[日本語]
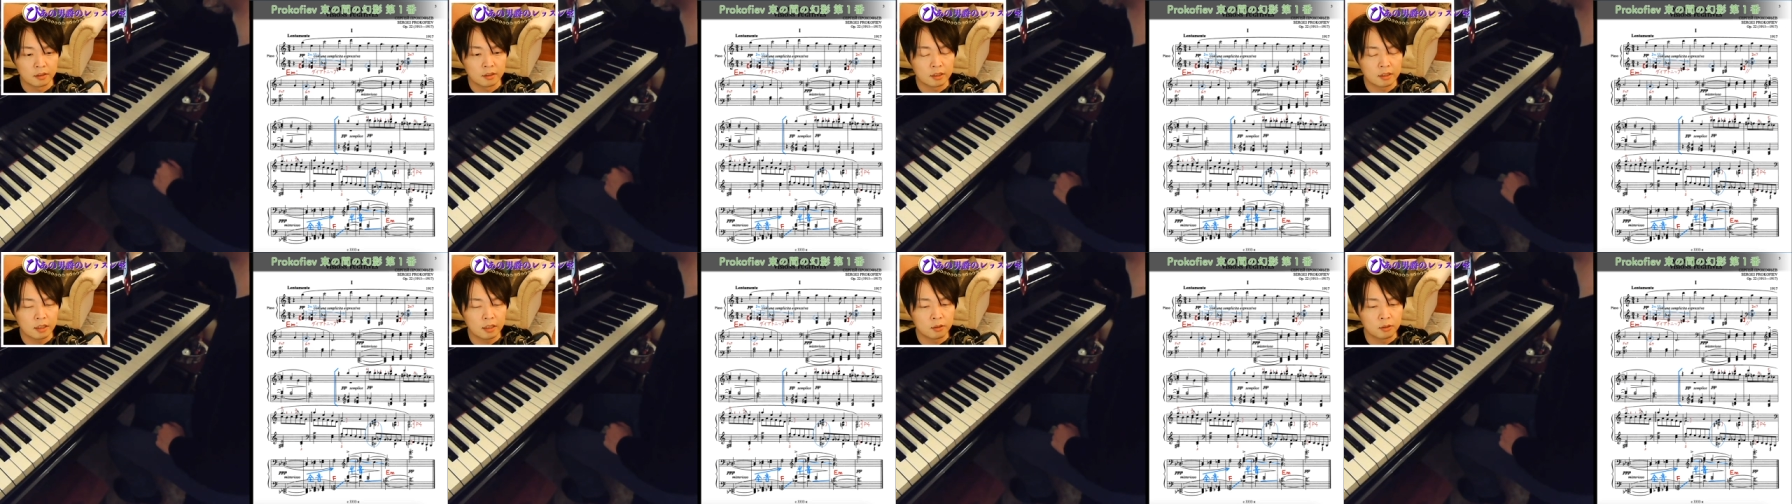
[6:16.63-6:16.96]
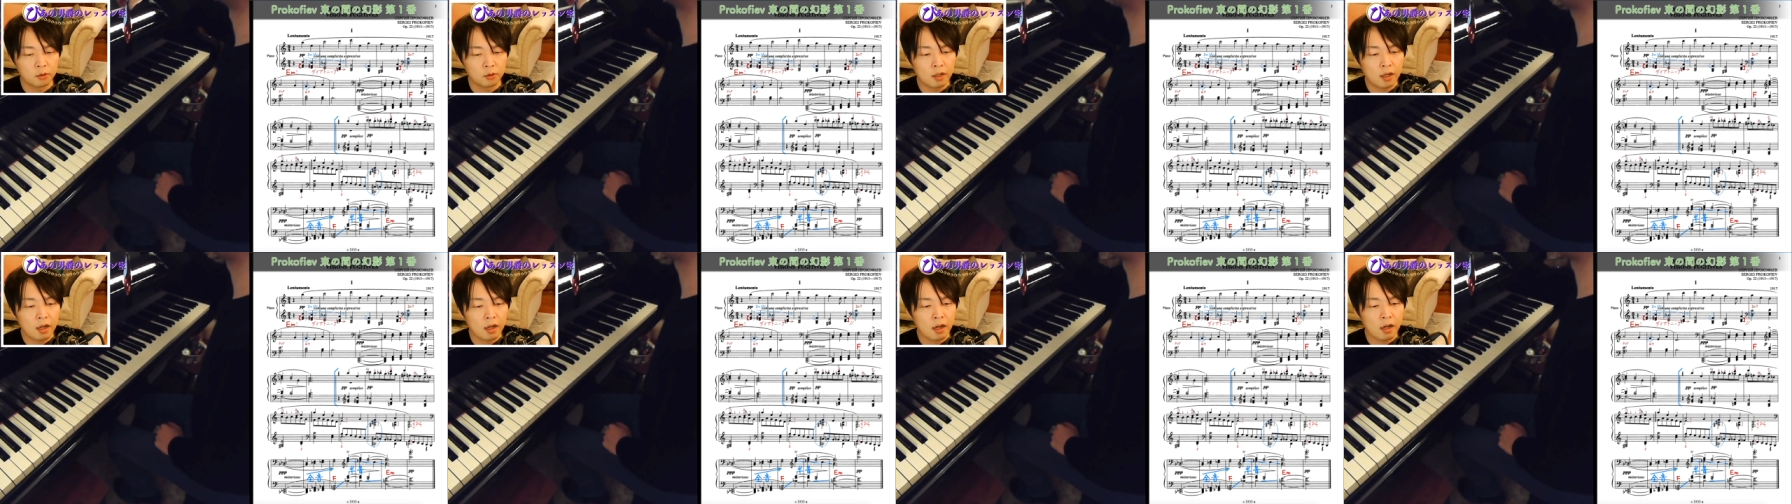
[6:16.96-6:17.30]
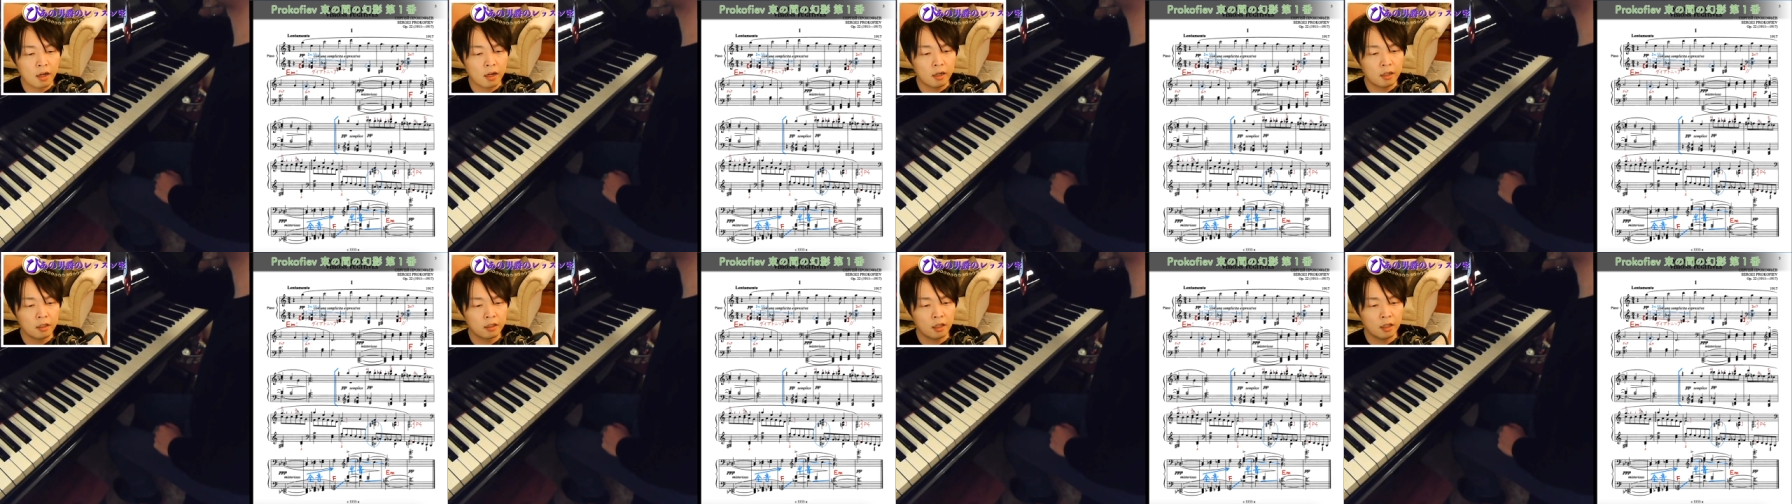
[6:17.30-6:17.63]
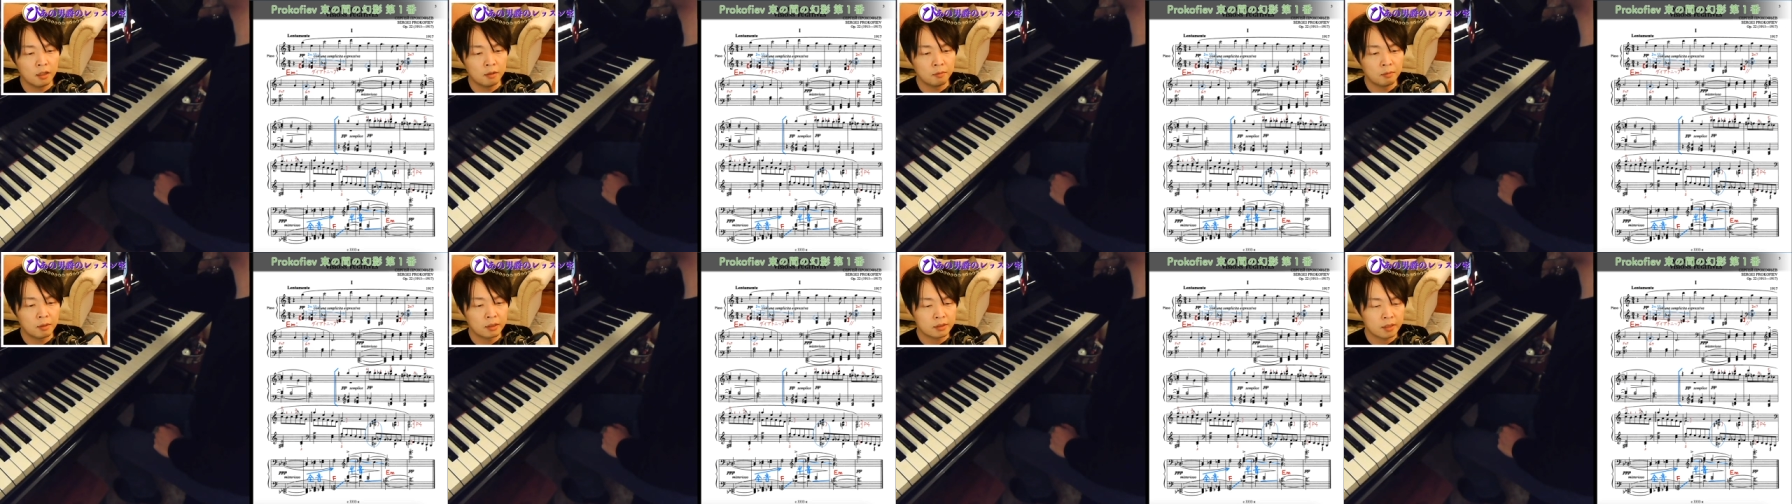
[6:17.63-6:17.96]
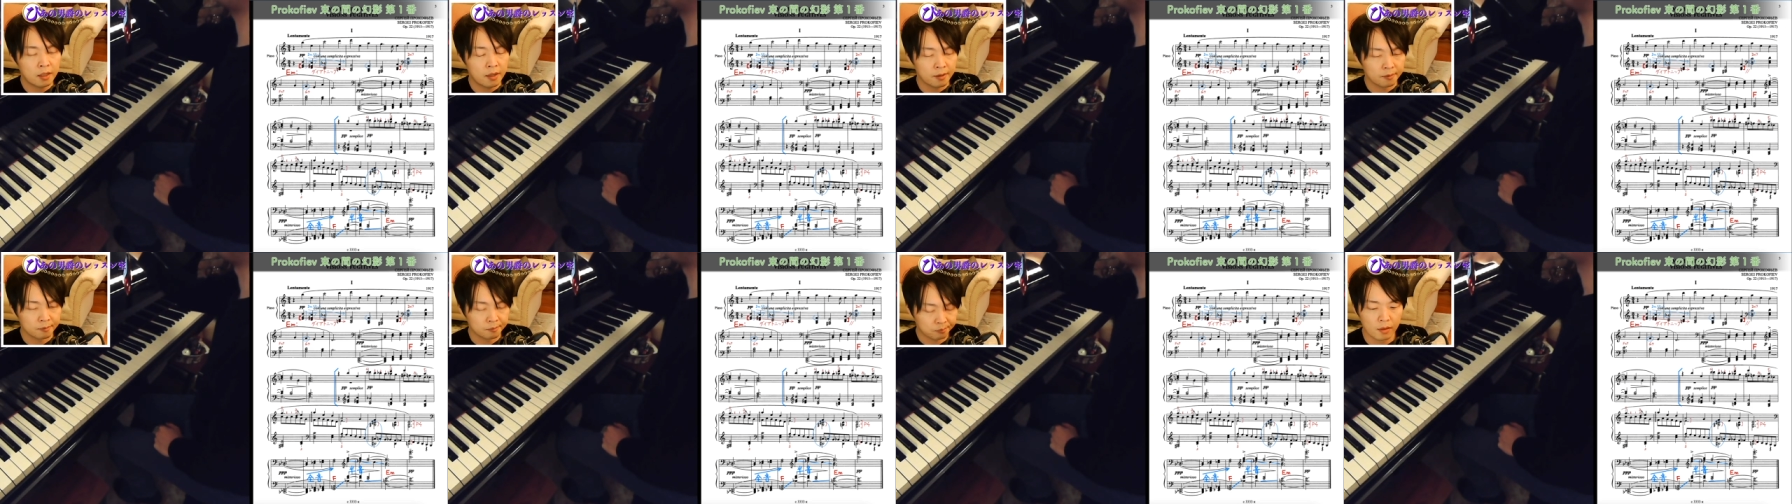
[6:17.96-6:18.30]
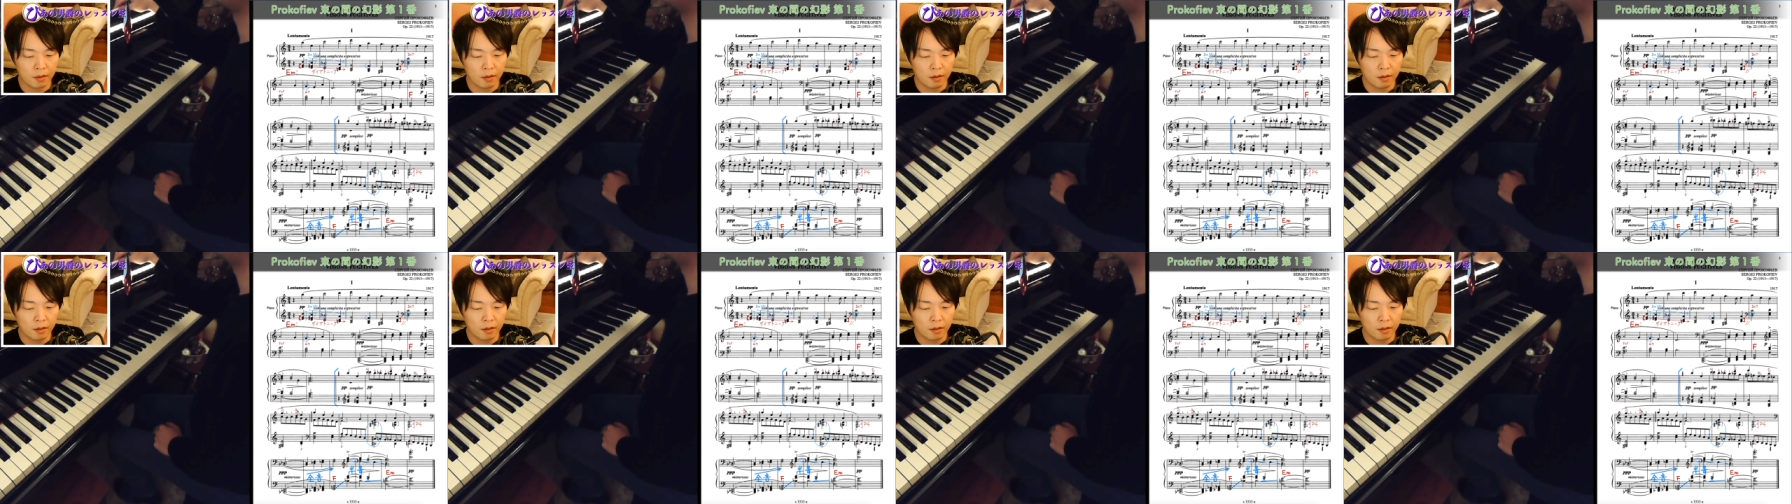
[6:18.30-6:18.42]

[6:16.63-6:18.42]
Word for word: しかしそれが書かれていません。